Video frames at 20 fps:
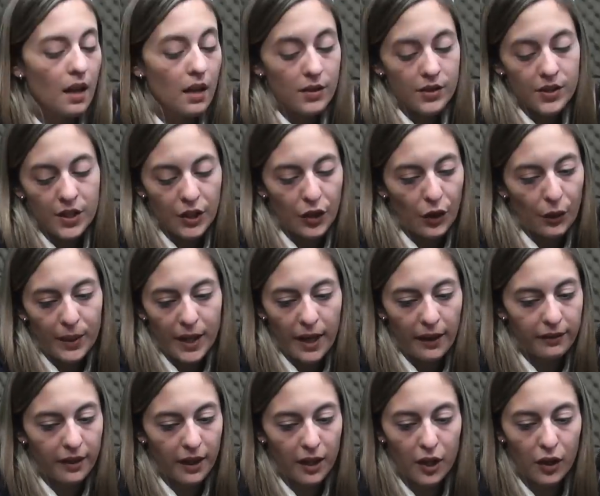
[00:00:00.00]
Sí, no,
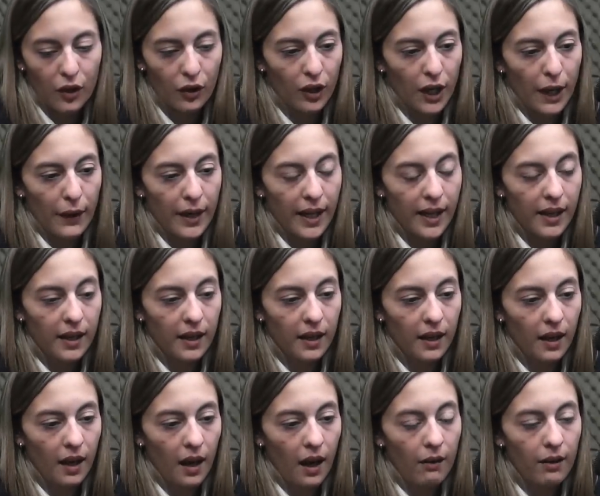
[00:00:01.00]
mira, te digo, la verdad es
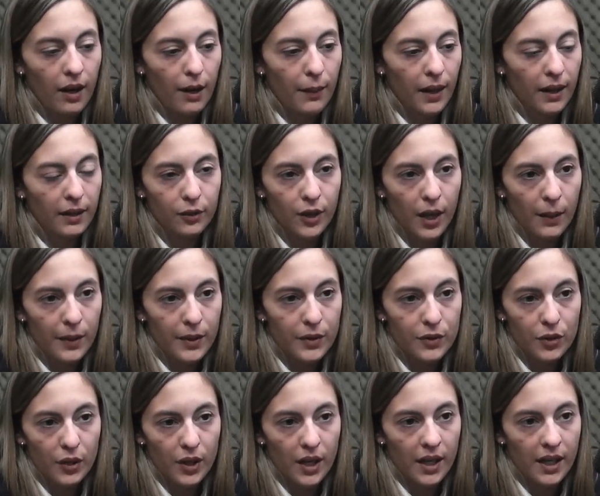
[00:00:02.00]
que habla mal de una
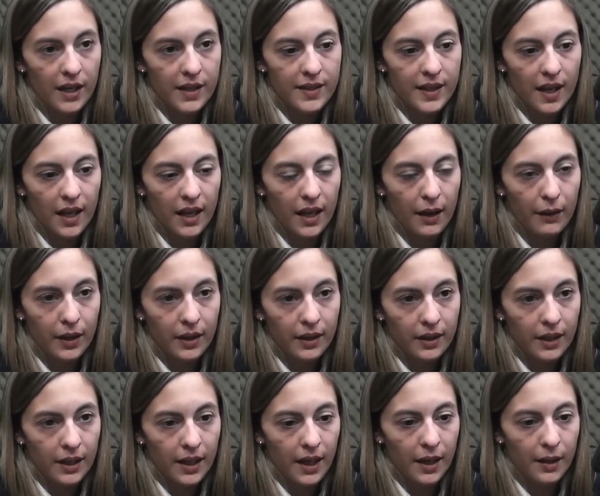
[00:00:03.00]
persona que sale a
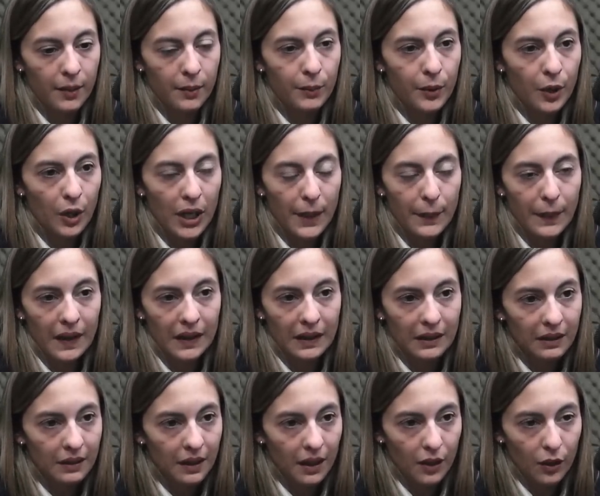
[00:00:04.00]
ventilar problemas
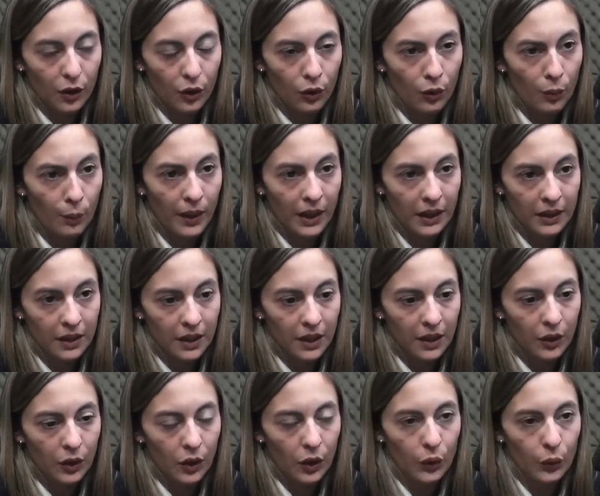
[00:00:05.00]
internos de un
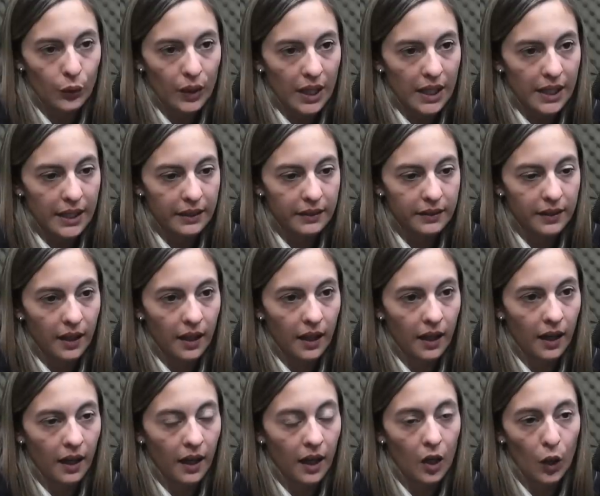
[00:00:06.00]
partido, de una
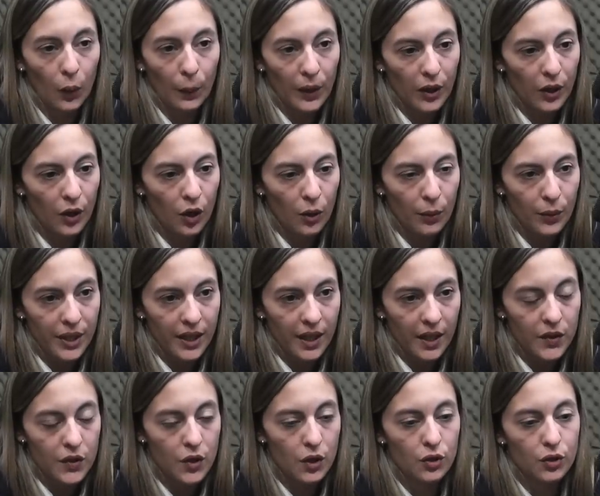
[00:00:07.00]
lista, a los medios de
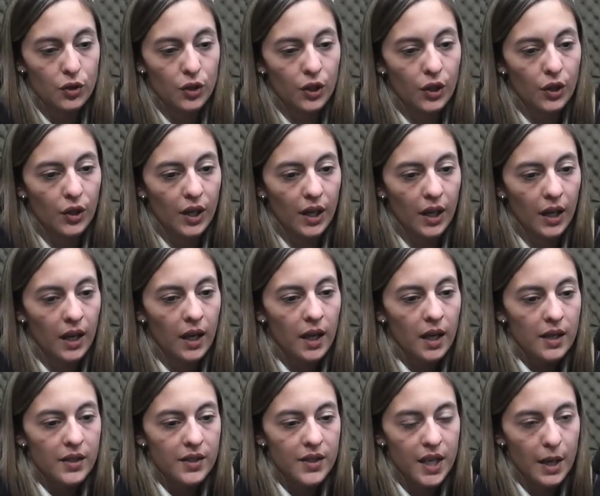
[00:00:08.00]
comunicación. Yo creo que
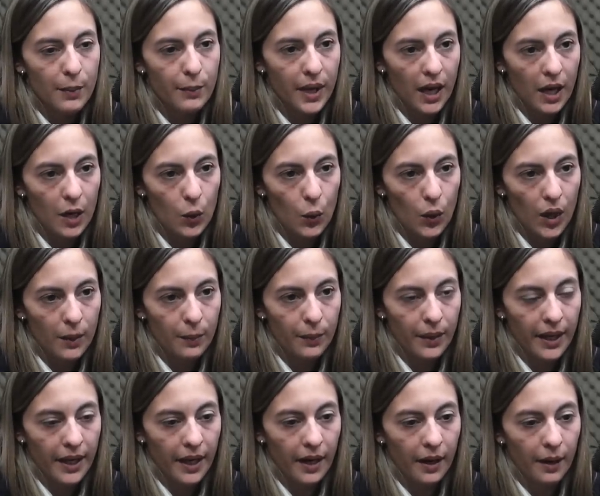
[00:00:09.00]
siempre hay lugar
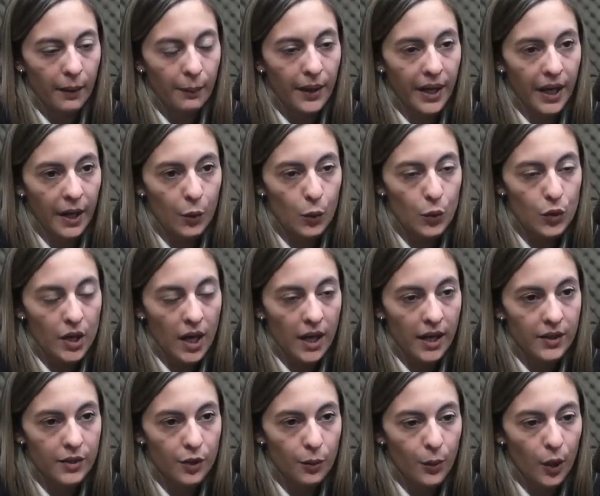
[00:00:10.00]
para, para escuchar
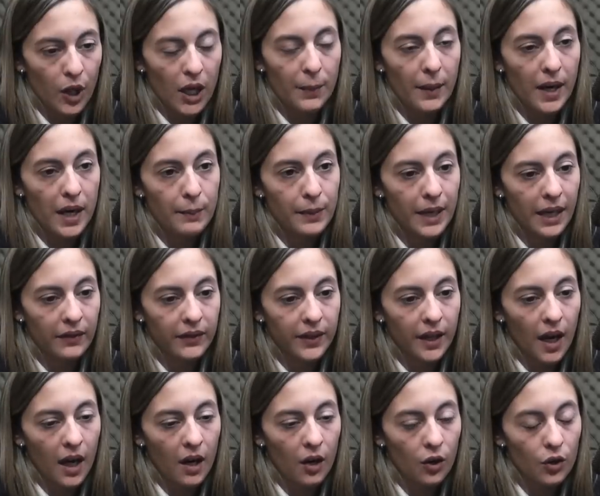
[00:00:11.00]
esos problemas y
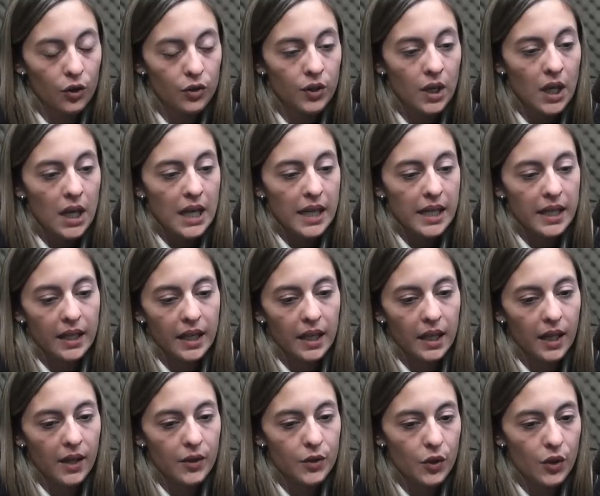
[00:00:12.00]
plantearlos. Y en el
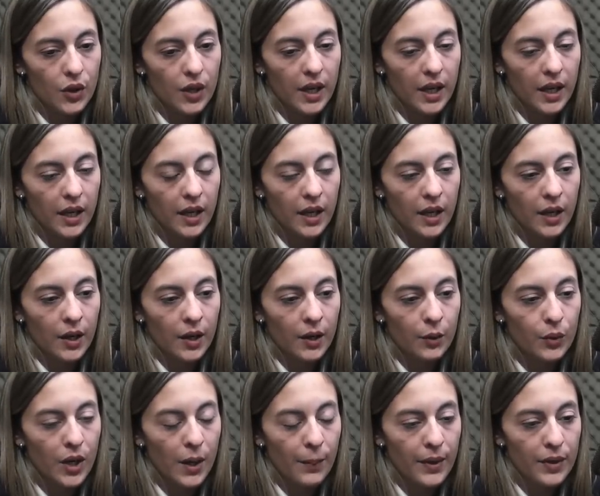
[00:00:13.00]
caso de que
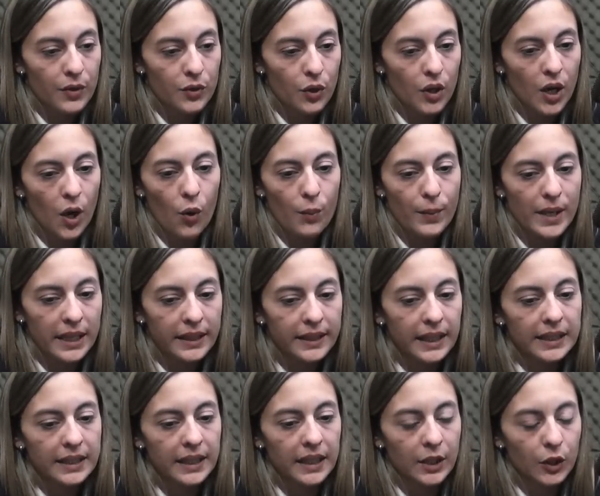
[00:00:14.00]
una persona o un
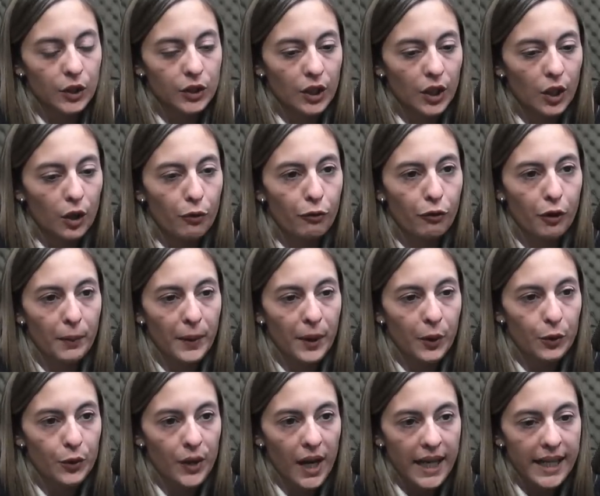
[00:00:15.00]
militante no esté conforme
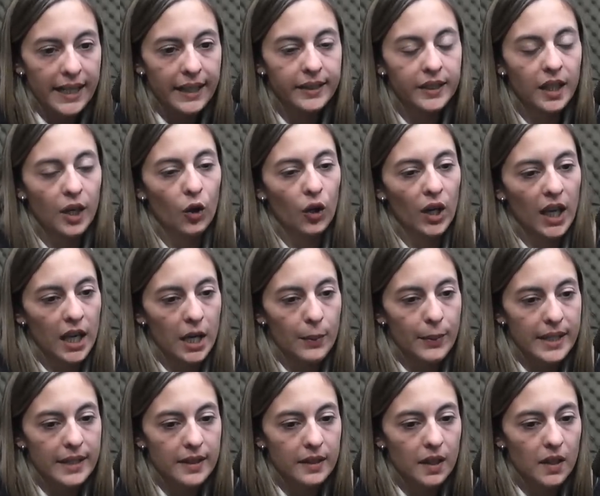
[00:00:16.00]
con una lista o con la
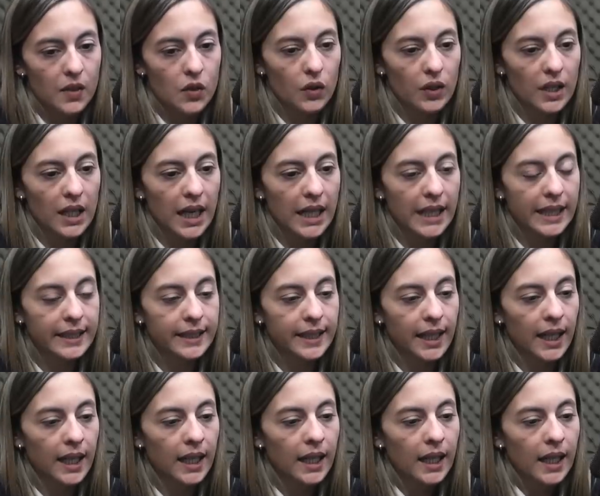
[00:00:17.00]
representación de la
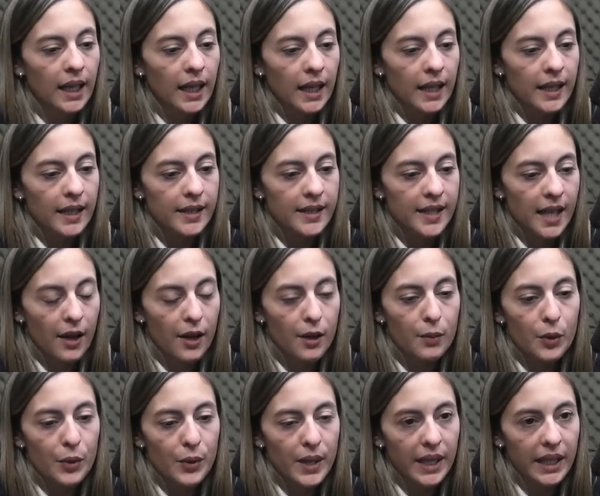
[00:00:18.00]
lista, sabe
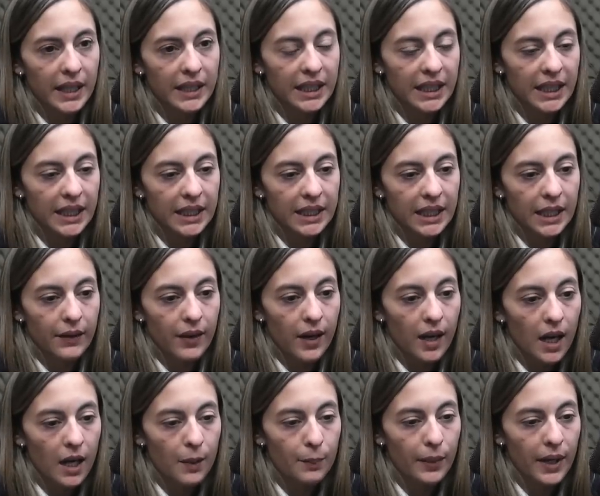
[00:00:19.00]
muy bien que tiene que
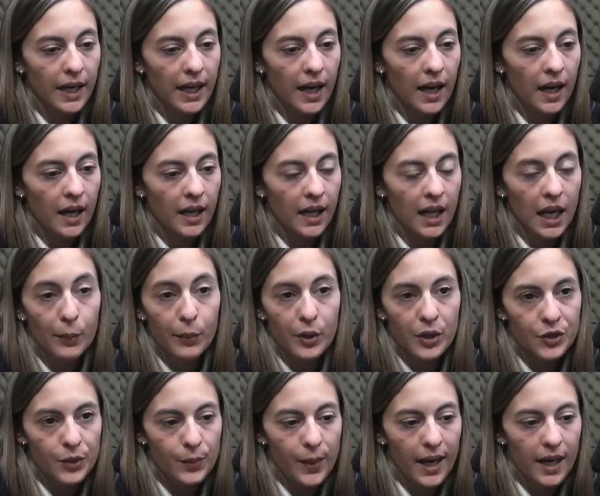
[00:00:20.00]
trabajar para que en las
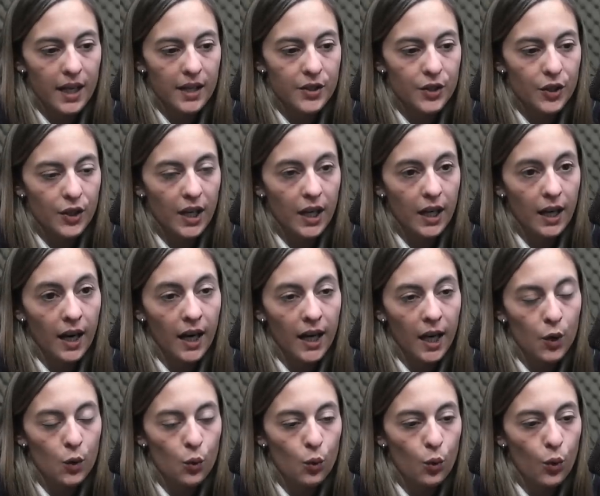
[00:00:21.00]
próximas elecciones
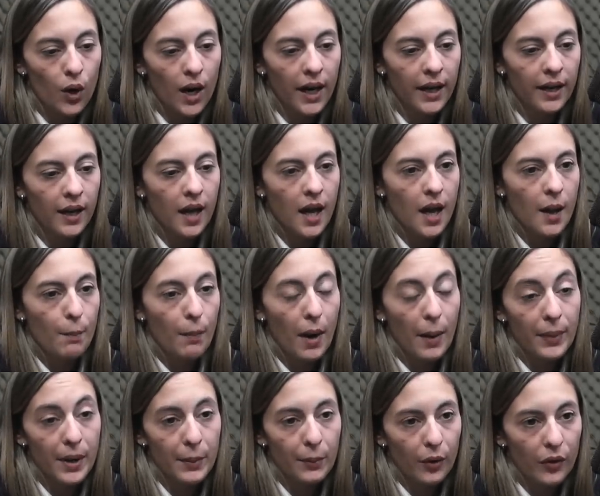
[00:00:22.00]
ganar un lugar más
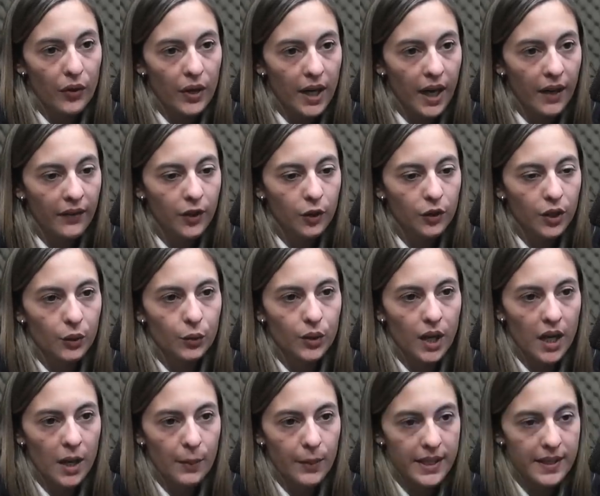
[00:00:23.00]
preponderante o tener
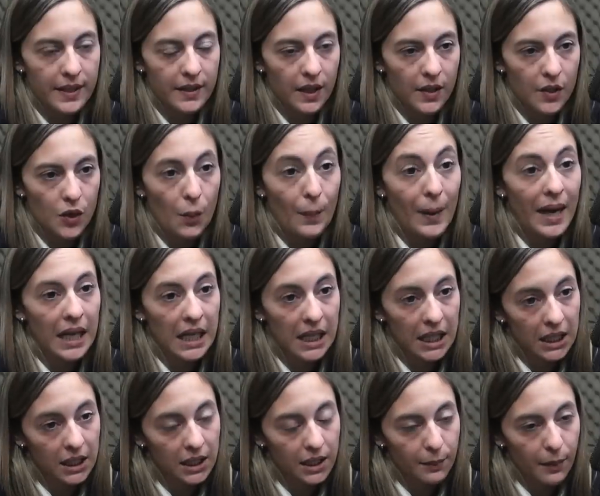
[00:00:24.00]
una representación más
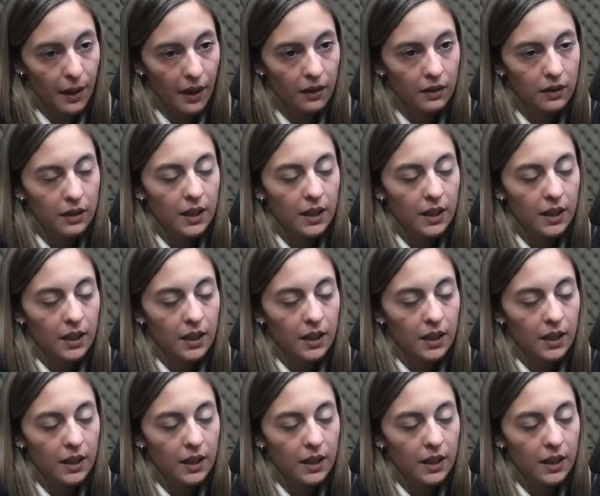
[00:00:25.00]
legítima.